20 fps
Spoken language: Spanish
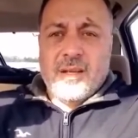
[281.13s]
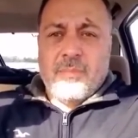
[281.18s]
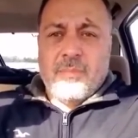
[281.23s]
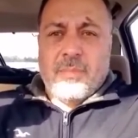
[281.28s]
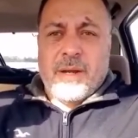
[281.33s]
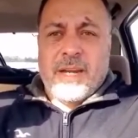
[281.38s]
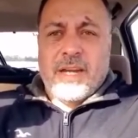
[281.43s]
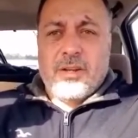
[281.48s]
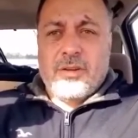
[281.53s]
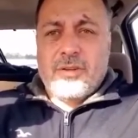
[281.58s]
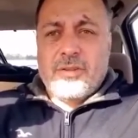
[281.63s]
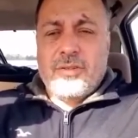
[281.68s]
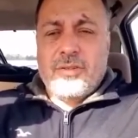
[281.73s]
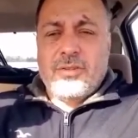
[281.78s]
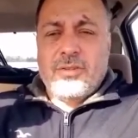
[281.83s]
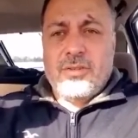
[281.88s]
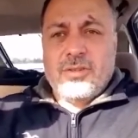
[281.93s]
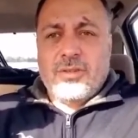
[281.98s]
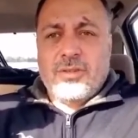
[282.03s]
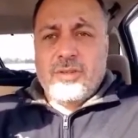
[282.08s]
Pero
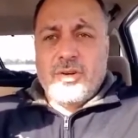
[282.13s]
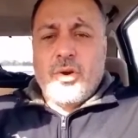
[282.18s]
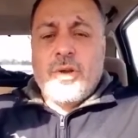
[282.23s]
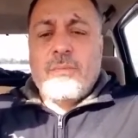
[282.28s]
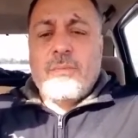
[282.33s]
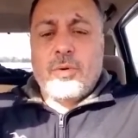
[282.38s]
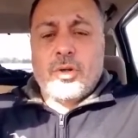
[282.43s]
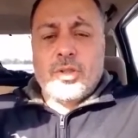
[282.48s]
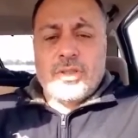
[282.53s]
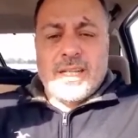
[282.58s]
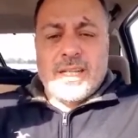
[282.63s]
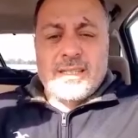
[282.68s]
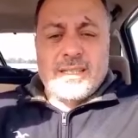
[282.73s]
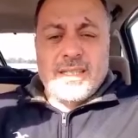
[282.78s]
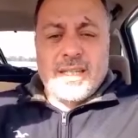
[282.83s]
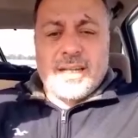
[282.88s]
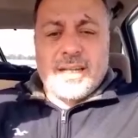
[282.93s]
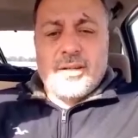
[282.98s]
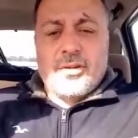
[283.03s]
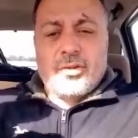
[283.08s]
lo importante
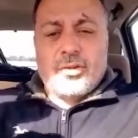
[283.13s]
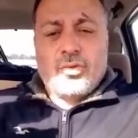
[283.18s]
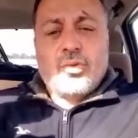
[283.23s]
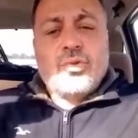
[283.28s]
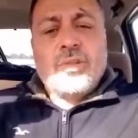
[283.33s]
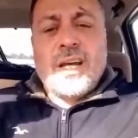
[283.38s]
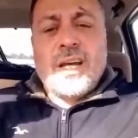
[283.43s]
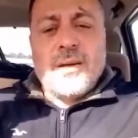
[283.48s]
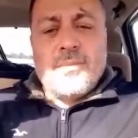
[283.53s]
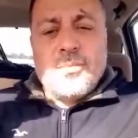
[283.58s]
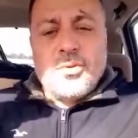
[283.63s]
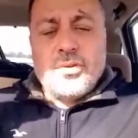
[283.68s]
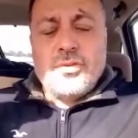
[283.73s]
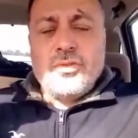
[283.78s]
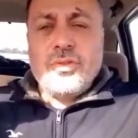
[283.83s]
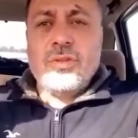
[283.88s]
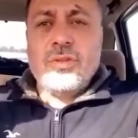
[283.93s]
es que nos unamos,